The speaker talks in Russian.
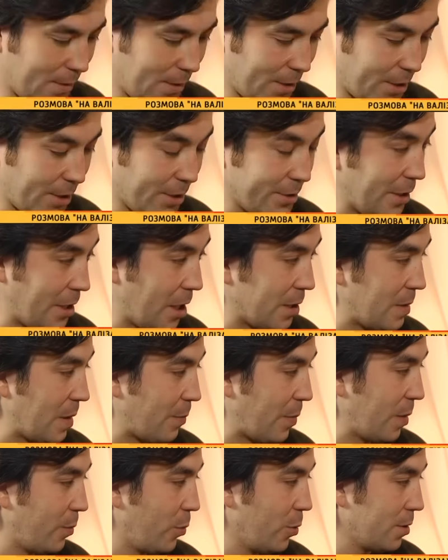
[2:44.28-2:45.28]
Я ще не знаю, хто мене
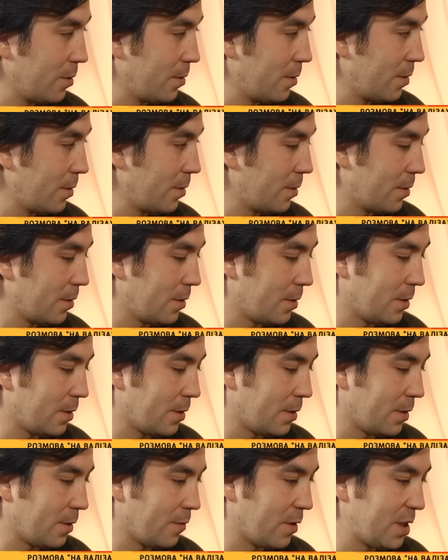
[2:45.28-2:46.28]
пойме. А,
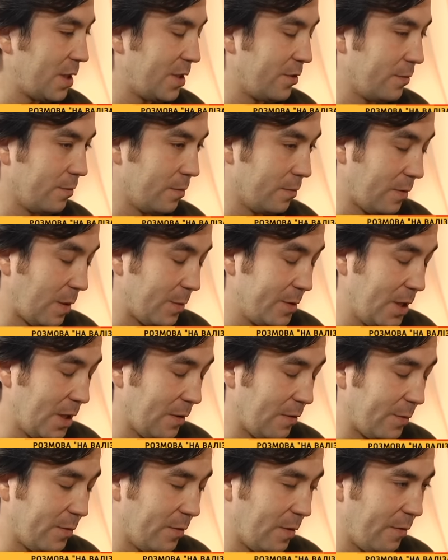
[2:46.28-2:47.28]
вообще,
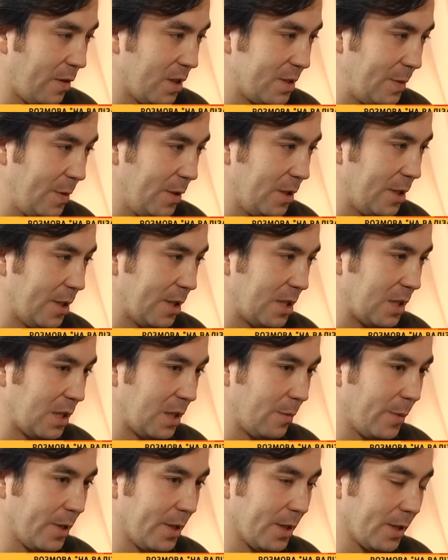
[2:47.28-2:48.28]
воспримет ли
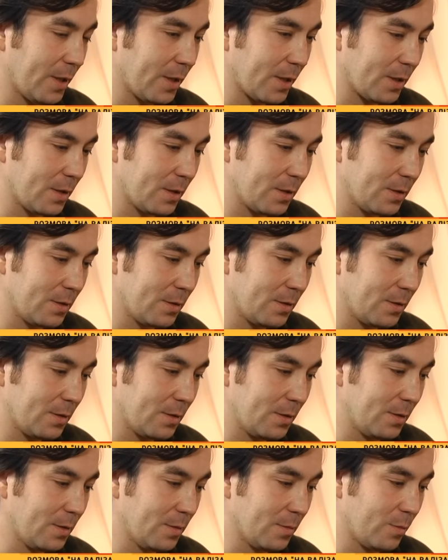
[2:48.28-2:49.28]
на меня
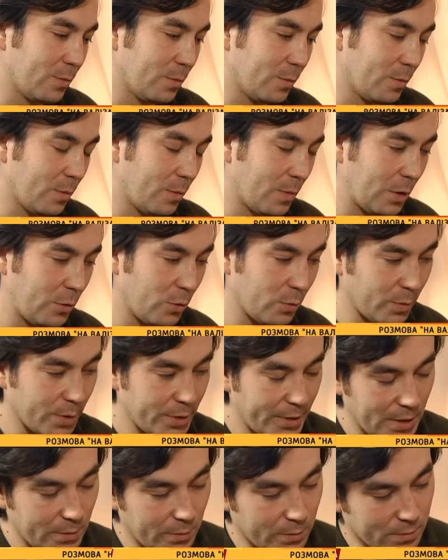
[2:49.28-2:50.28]
мою
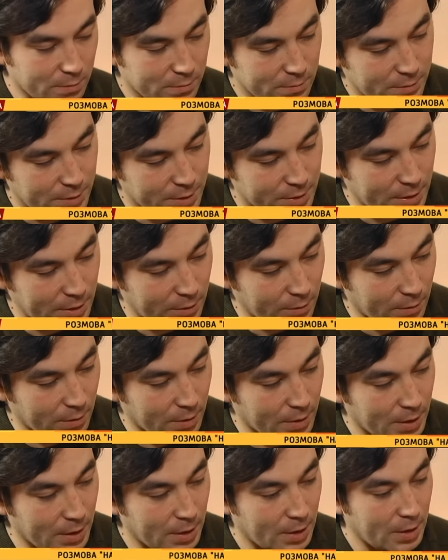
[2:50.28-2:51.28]
беседу, не знаю.
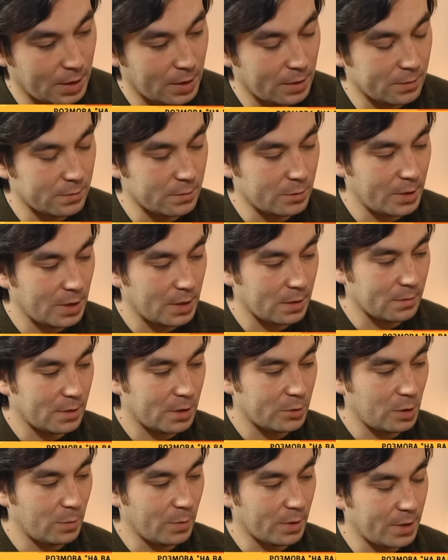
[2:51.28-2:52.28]
Но я
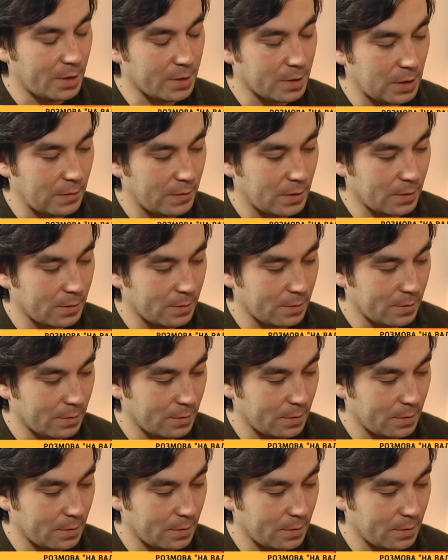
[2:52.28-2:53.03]
нашел бы эти слова.